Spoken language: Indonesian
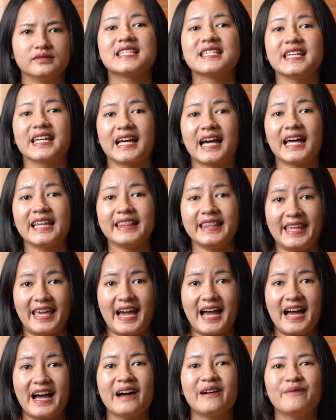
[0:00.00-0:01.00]

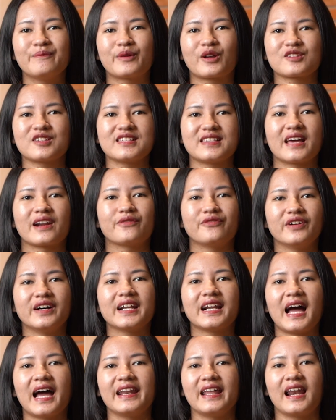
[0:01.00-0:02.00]
Singkatnya, proxy
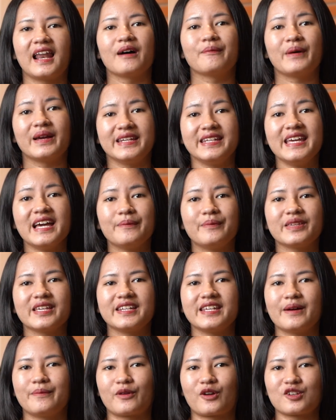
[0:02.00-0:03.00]
server adalah media
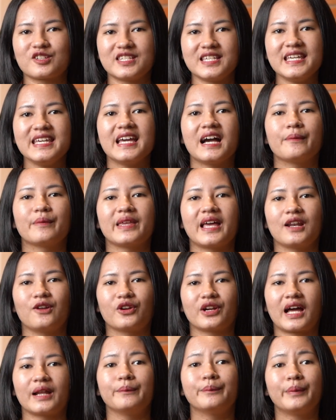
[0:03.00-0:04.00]
penyedia proxy yang
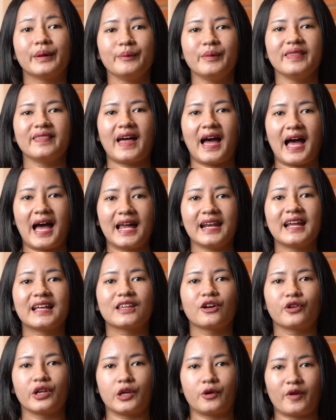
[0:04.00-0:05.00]
menyalurkan permintaan
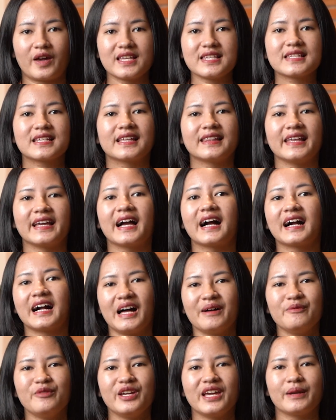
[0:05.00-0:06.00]
atau request ketika
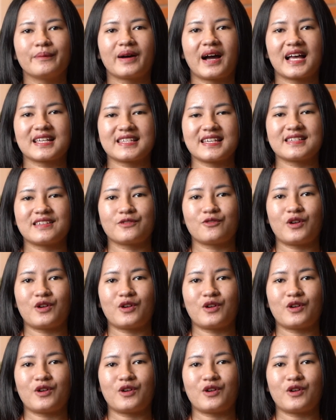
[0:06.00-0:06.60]
kamu ingin mengakses